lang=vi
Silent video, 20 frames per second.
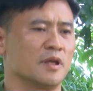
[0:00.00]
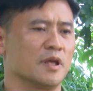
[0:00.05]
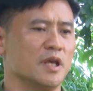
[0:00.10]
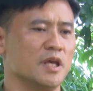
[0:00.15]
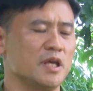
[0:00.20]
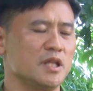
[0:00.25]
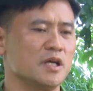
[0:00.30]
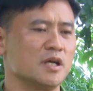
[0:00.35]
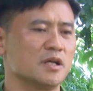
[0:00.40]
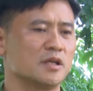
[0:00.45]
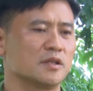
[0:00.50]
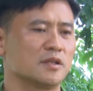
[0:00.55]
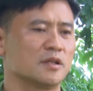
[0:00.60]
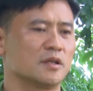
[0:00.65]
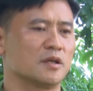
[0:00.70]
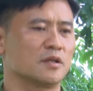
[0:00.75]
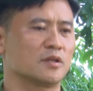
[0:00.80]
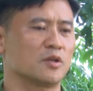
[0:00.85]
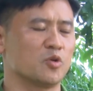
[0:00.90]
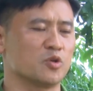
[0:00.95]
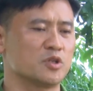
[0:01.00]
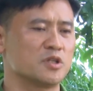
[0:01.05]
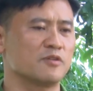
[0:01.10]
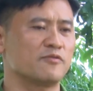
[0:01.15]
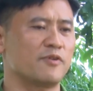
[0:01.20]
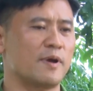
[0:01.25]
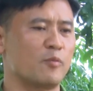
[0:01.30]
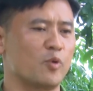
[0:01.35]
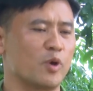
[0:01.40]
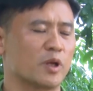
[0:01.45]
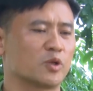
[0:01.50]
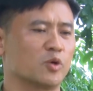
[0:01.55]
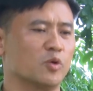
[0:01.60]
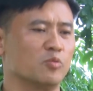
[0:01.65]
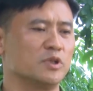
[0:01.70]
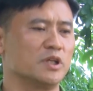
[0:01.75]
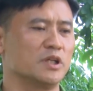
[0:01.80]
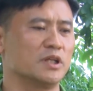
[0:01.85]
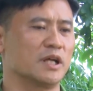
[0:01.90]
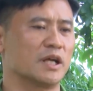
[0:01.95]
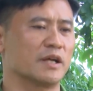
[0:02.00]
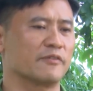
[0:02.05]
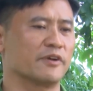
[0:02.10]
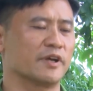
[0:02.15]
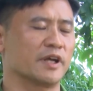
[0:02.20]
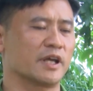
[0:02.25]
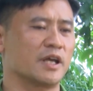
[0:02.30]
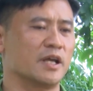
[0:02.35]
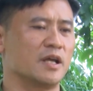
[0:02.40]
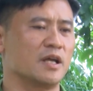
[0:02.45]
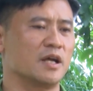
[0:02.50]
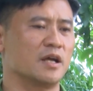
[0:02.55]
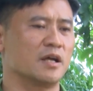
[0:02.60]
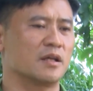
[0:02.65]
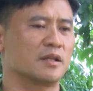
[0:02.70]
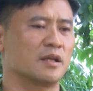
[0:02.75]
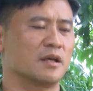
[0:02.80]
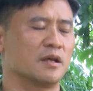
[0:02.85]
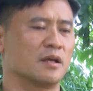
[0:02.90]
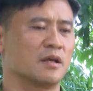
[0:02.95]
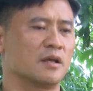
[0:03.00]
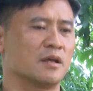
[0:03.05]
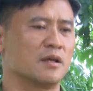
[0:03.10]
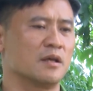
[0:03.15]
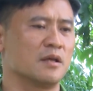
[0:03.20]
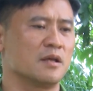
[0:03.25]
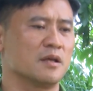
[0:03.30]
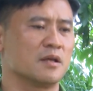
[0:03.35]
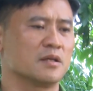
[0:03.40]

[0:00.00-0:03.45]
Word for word: ý thức uh, tổ chức pháp luật cũng như là về cái uh,